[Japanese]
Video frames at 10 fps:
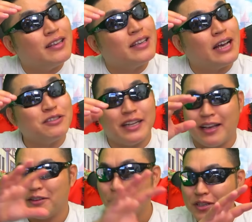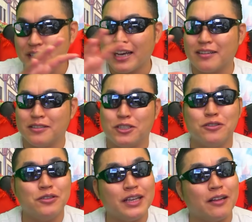
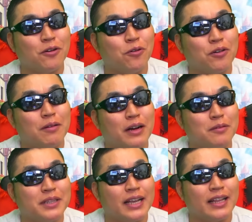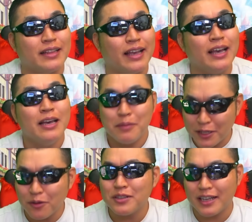410以下の祠もあるみたいなんで、まあ、
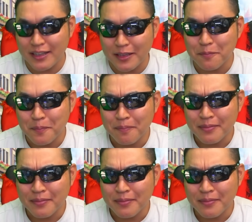基本的に、